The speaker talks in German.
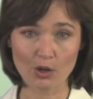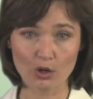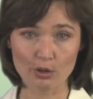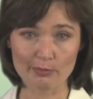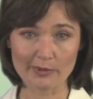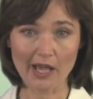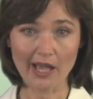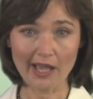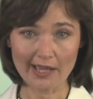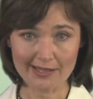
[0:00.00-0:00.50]

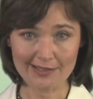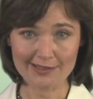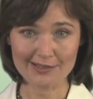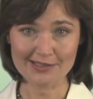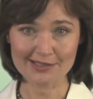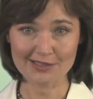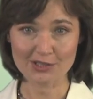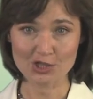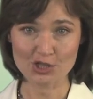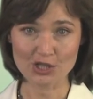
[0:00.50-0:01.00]
um ihr
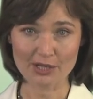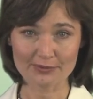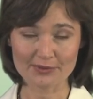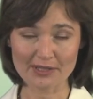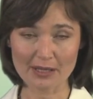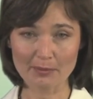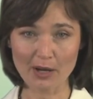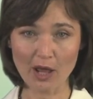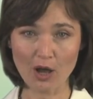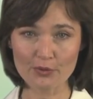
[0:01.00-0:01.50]
eigenes
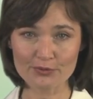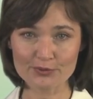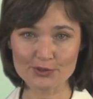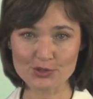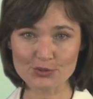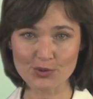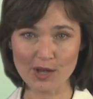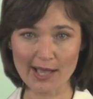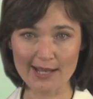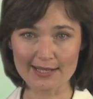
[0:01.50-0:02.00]
Geschäft am Laufen
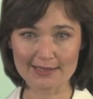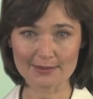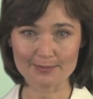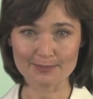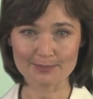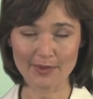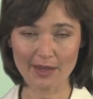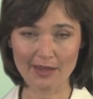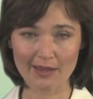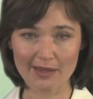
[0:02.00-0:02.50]
zu
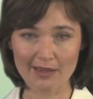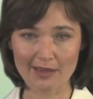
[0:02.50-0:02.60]
halten.